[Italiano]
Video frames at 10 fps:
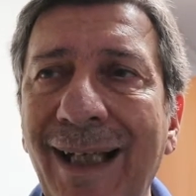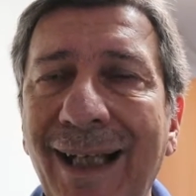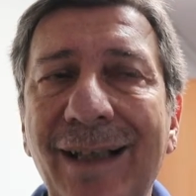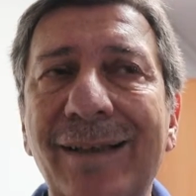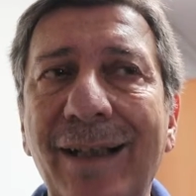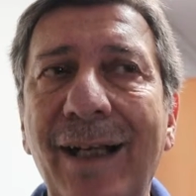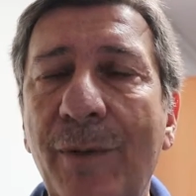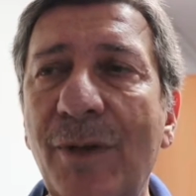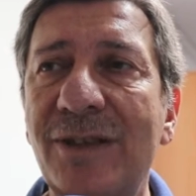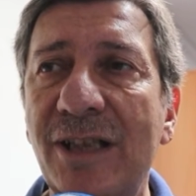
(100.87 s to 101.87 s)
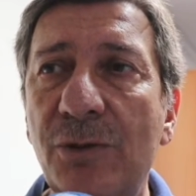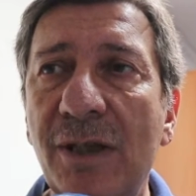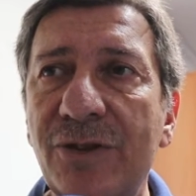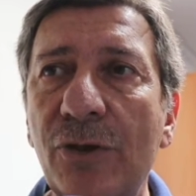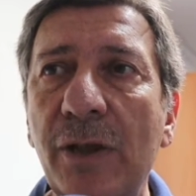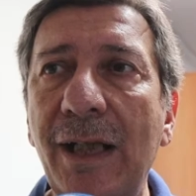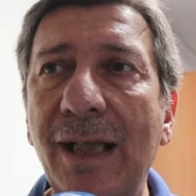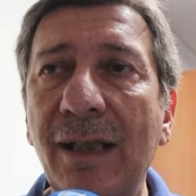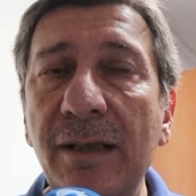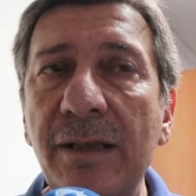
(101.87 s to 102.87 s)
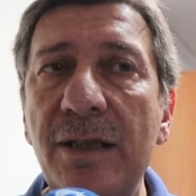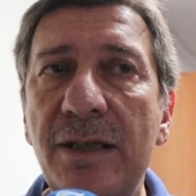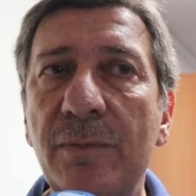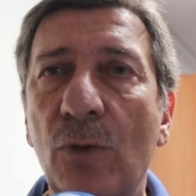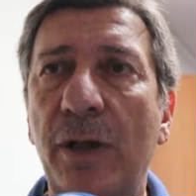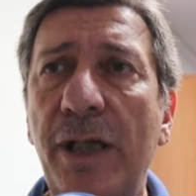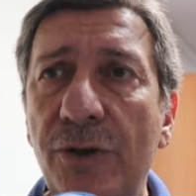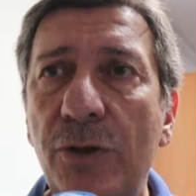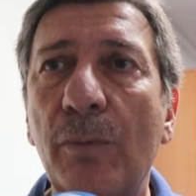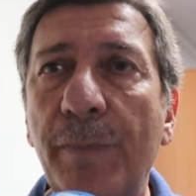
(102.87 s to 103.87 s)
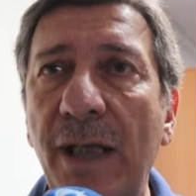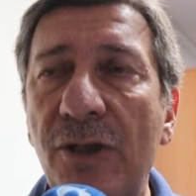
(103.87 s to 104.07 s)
a tenere queste situazioni ad altissimo rischio per i